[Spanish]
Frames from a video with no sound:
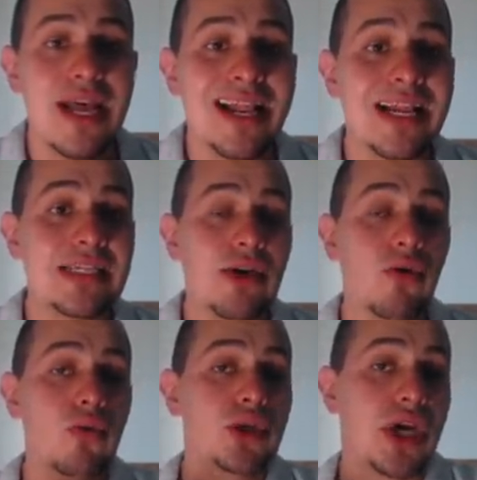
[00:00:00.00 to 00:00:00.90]
Le hicieron
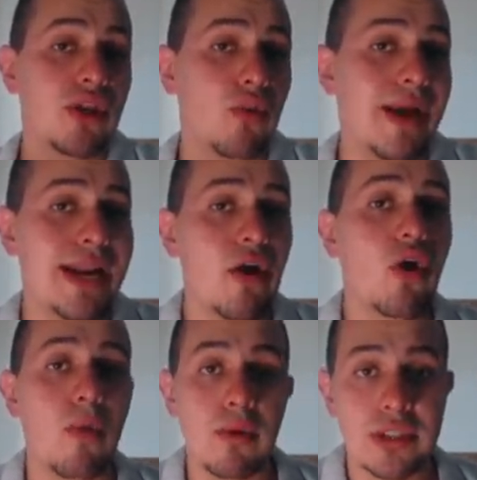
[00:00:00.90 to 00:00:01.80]
un shadow baneo
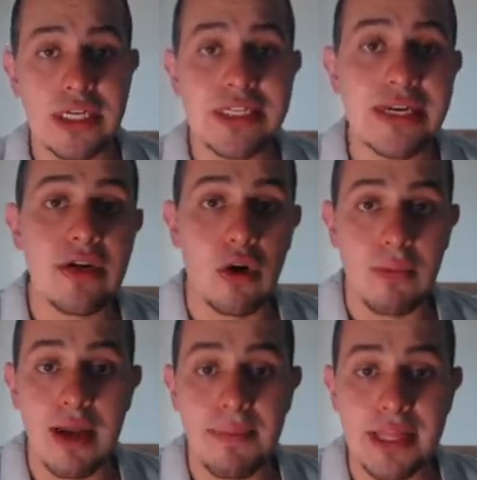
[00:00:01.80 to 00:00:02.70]
como se dice
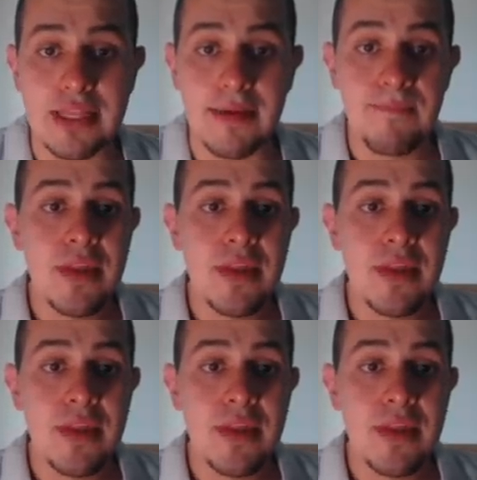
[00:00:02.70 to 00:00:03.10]
normalmente.